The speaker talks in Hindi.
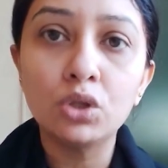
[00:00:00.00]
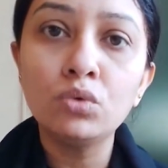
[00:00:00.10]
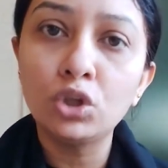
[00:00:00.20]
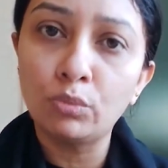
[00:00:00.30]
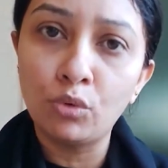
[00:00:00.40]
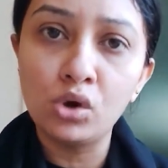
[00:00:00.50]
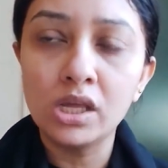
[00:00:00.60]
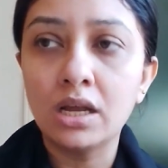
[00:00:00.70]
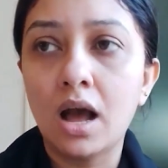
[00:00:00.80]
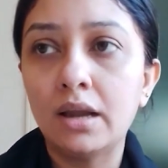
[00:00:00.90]
हूँ ये तो बोल की
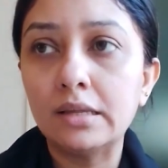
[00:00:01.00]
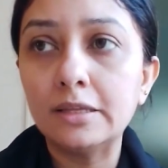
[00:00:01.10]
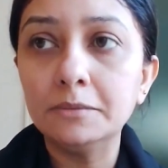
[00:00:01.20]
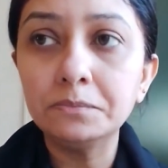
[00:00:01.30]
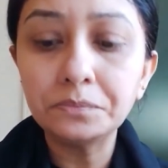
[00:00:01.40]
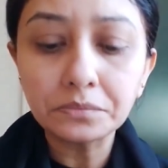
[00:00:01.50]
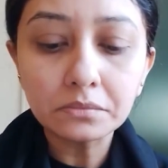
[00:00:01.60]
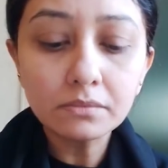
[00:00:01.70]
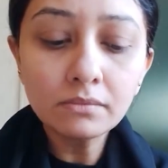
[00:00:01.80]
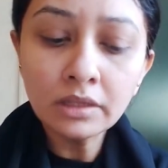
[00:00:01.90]
कहानी थी
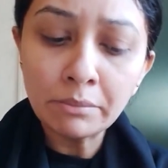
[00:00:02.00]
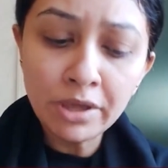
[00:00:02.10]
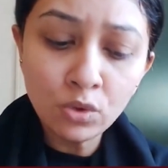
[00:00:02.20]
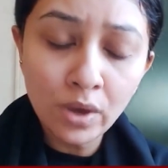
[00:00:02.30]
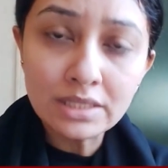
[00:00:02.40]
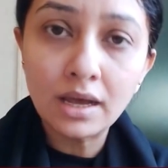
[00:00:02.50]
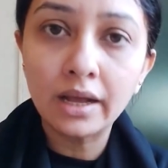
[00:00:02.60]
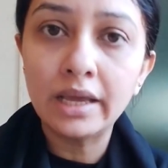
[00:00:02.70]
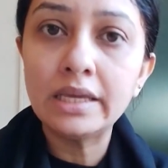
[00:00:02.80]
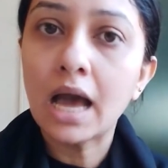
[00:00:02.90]
मैं यूएस आ
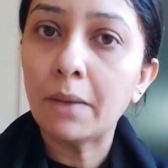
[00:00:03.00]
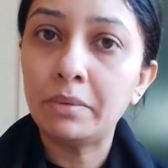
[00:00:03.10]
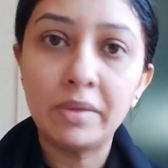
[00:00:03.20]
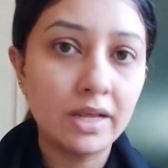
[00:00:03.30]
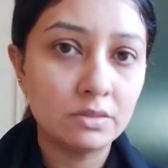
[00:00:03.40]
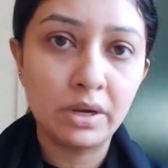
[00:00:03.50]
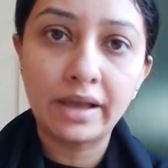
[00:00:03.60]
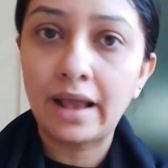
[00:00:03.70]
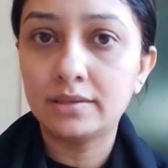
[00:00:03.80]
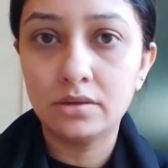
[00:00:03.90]
गई यहाँ पर मेरे हस्बैंड
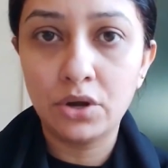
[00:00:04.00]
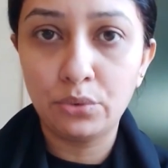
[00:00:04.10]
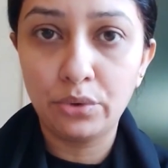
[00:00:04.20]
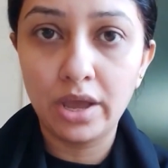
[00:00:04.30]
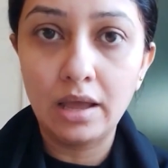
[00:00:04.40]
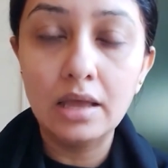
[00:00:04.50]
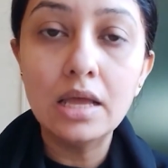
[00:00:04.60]
का एक्सीडेंट हो गया